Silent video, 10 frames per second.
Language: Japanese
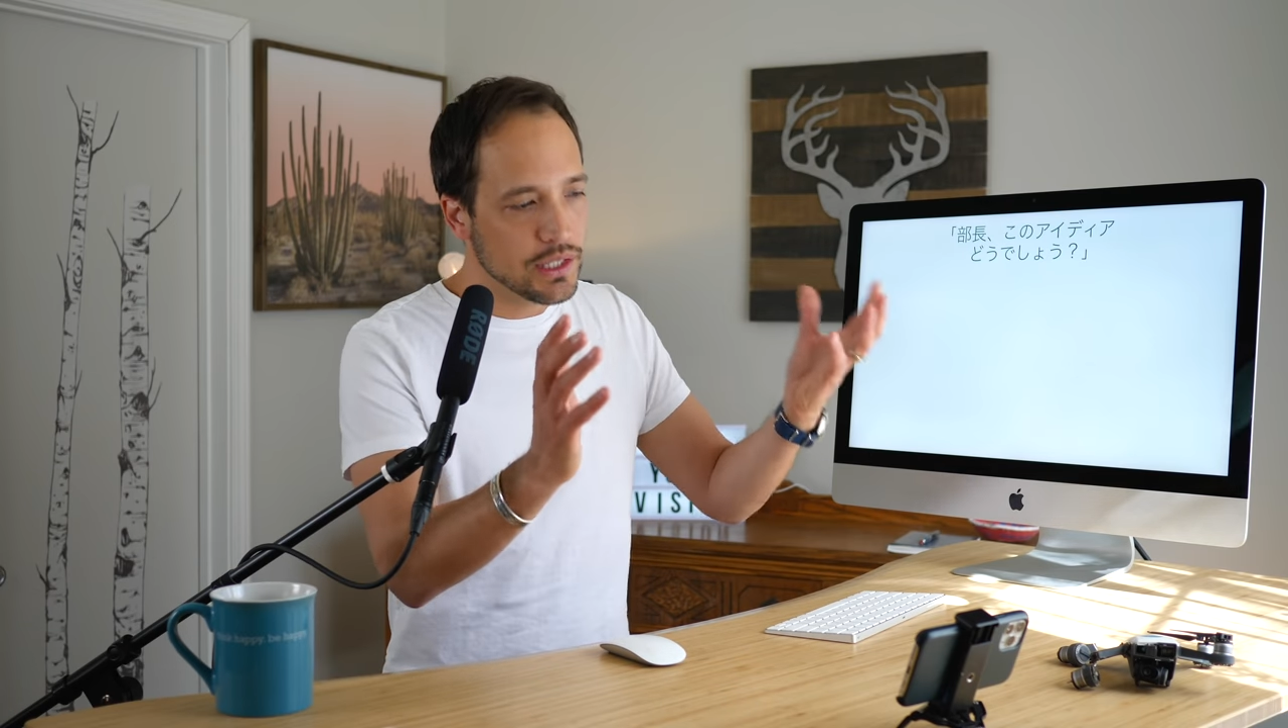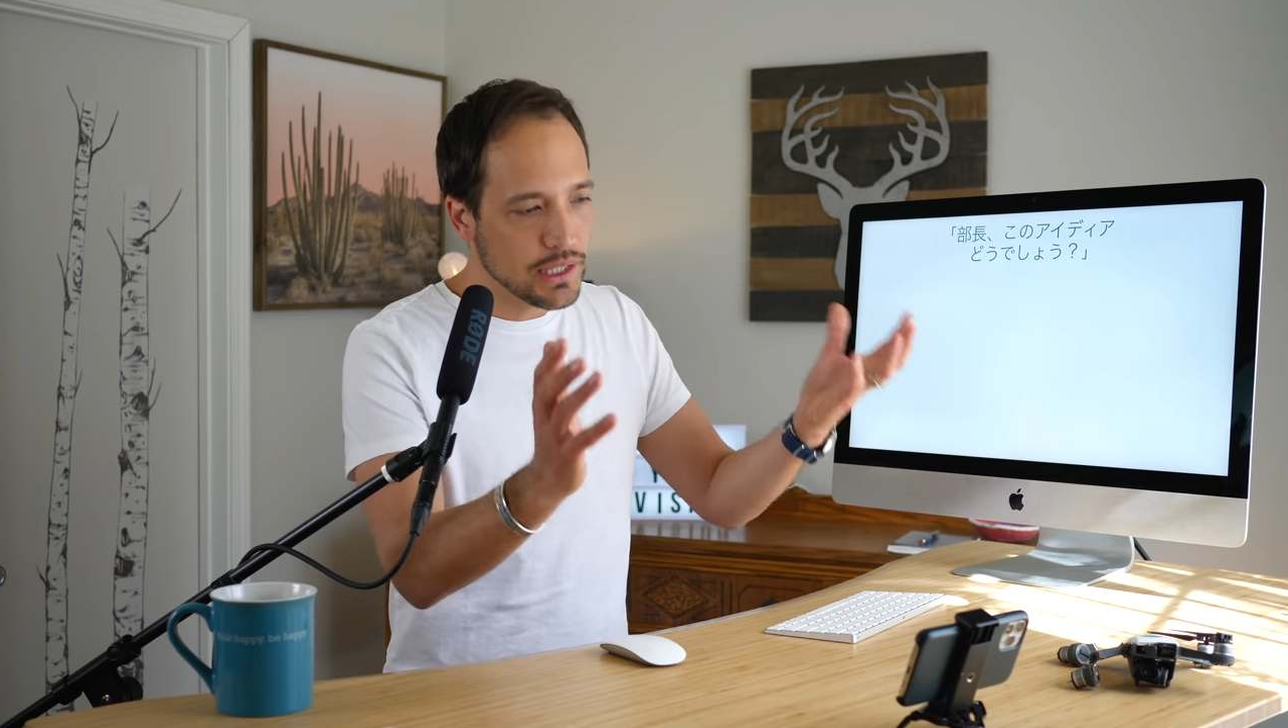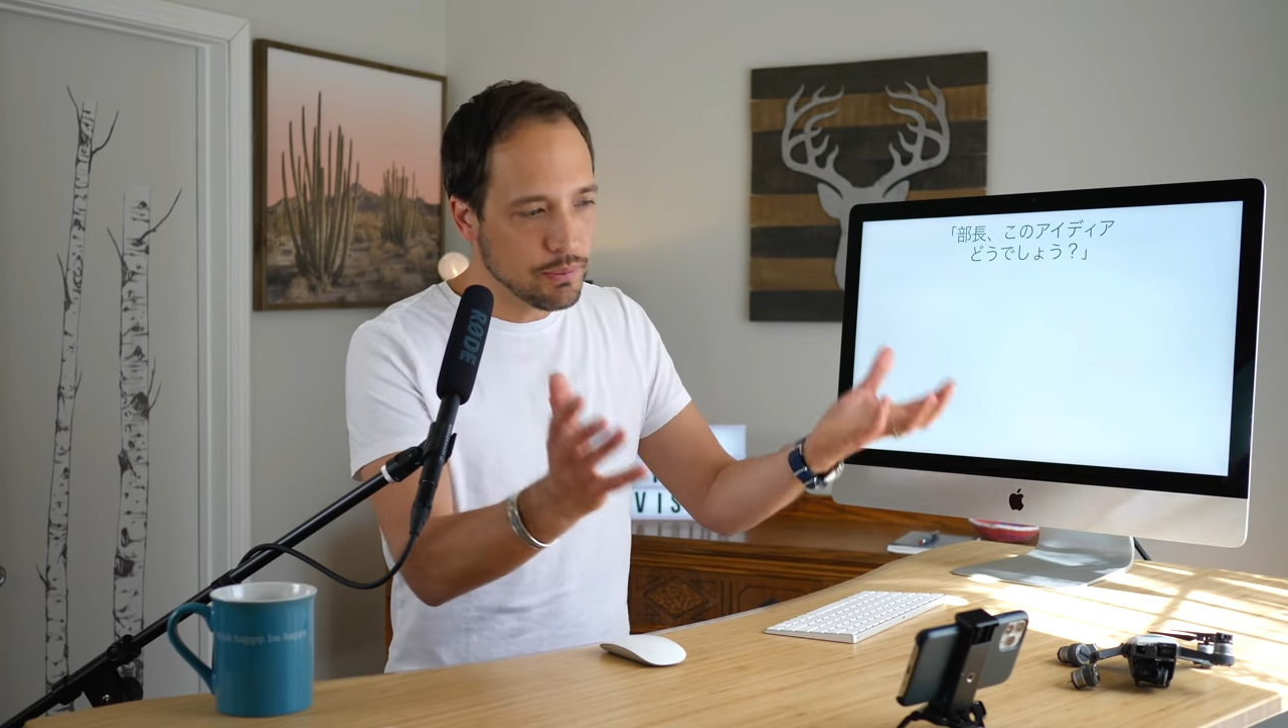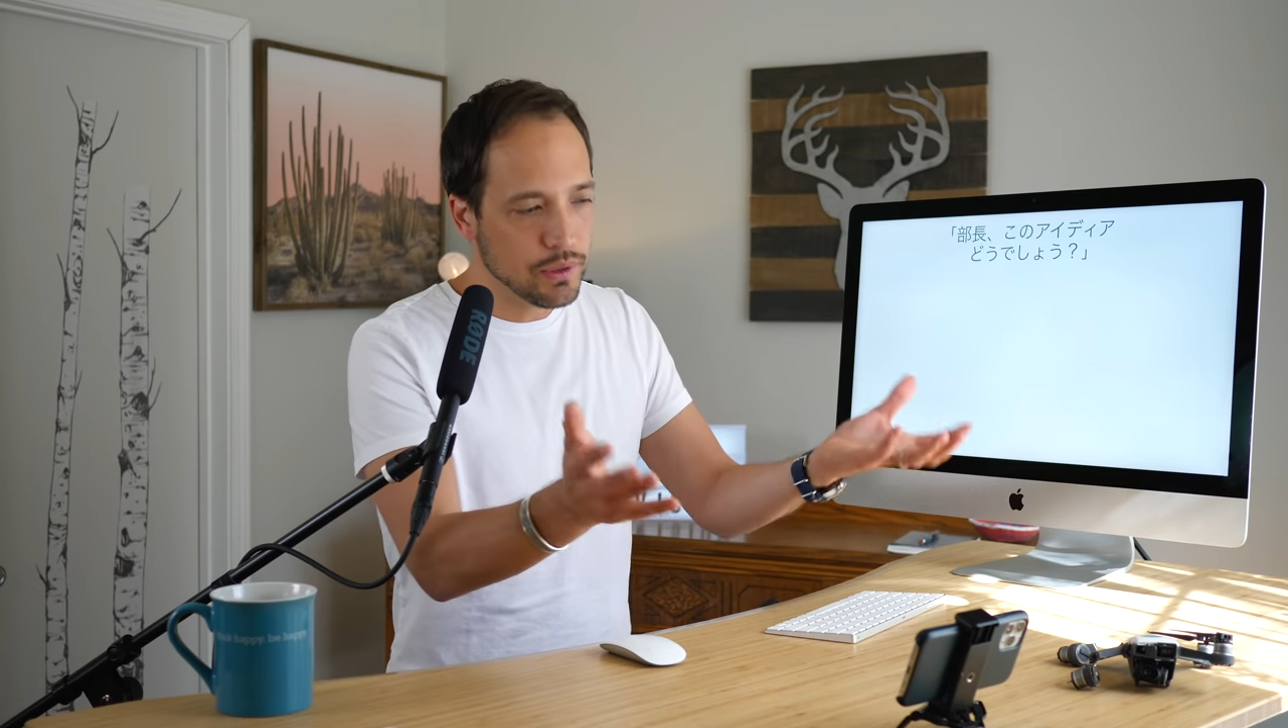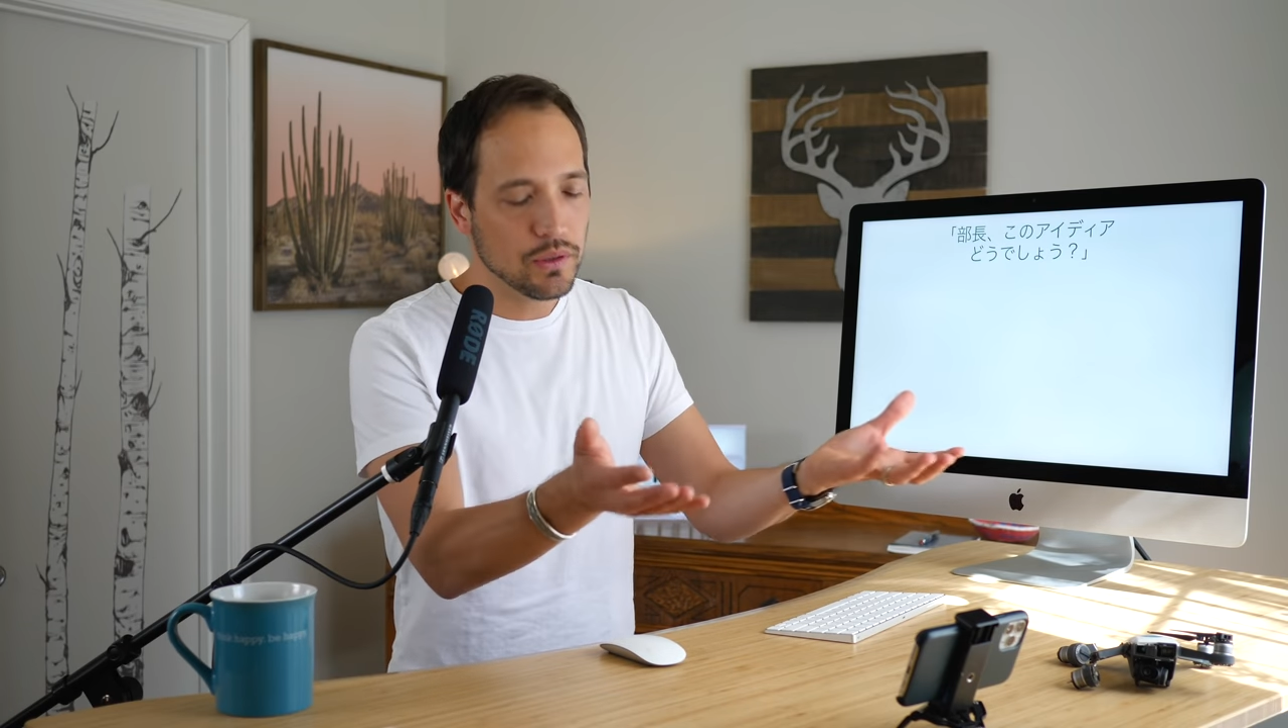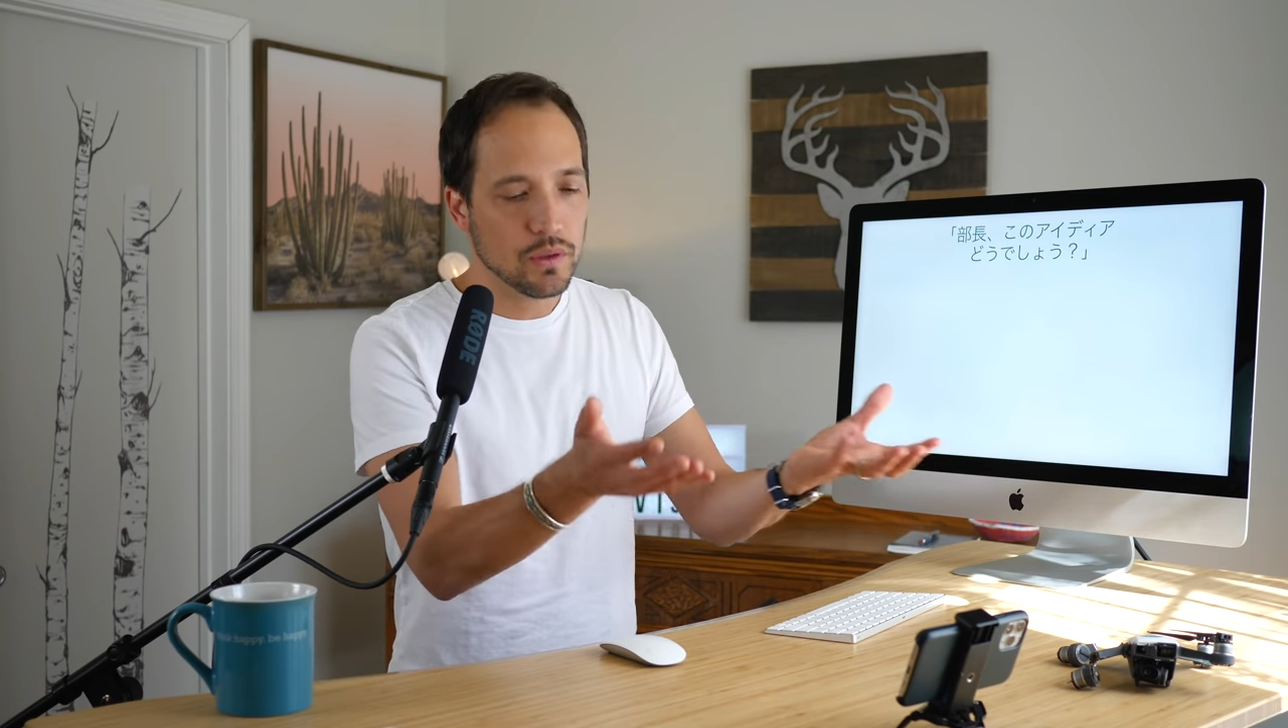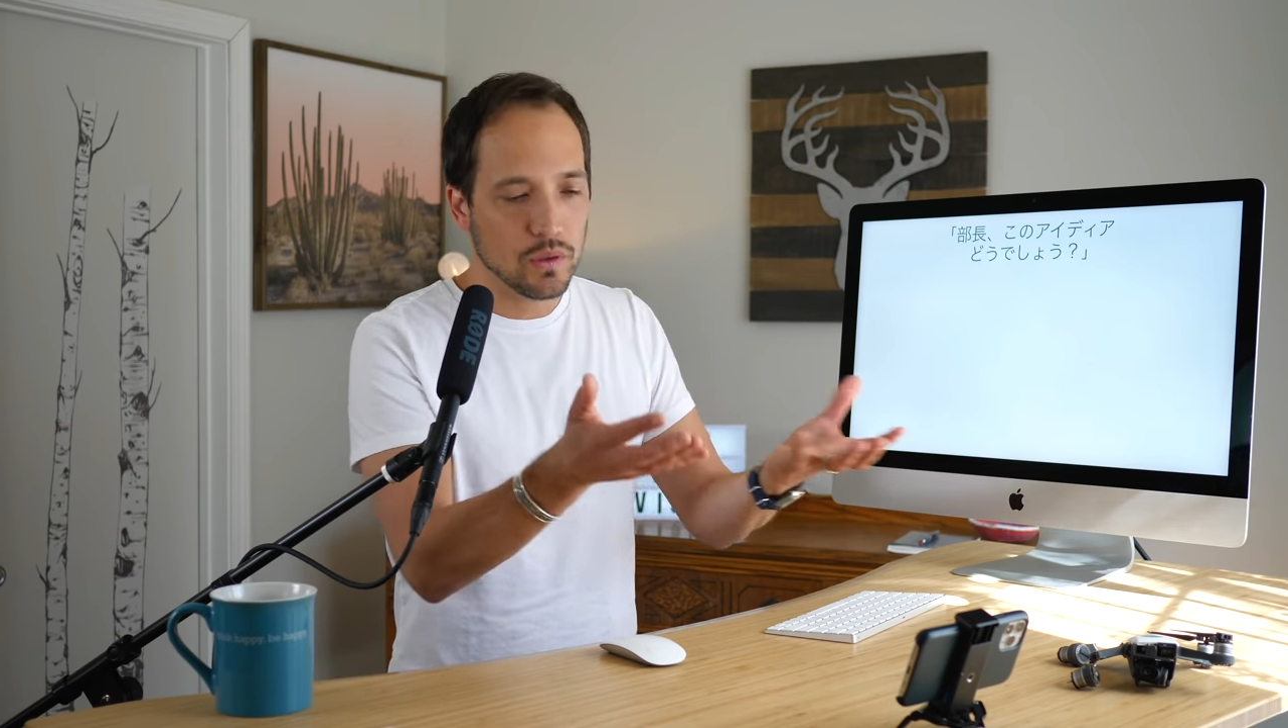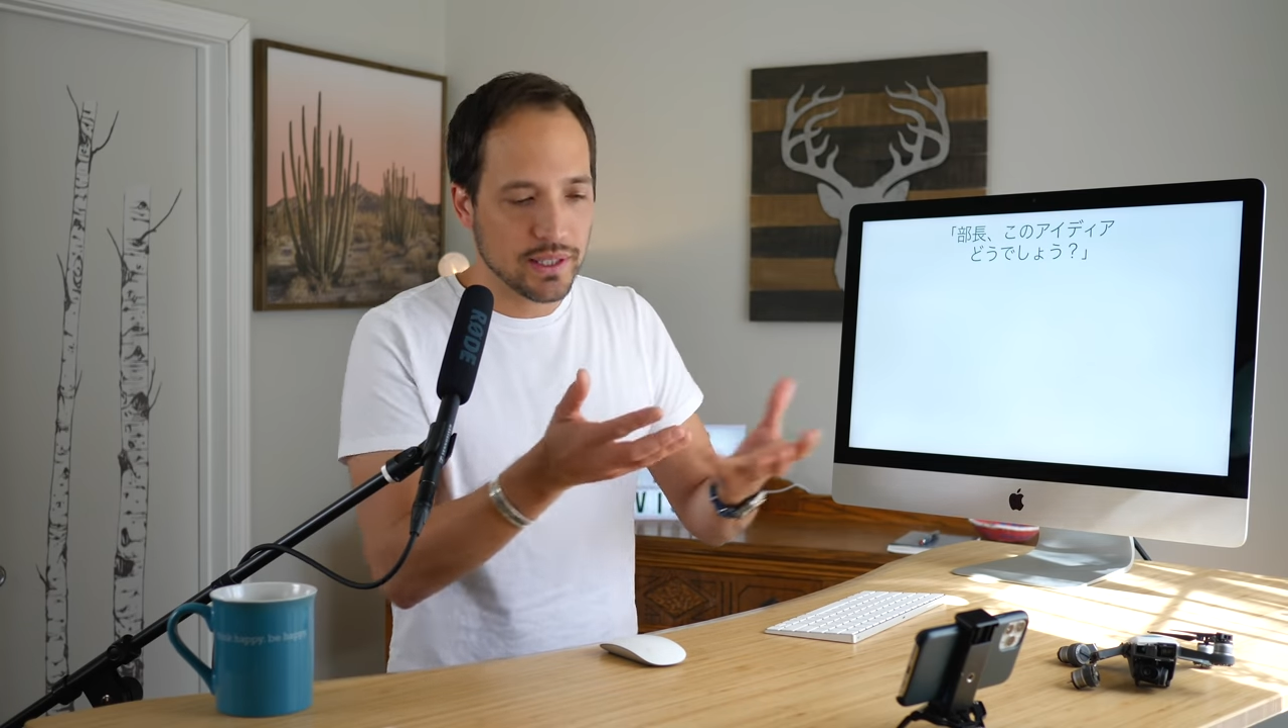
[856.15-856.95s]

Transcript: 自分の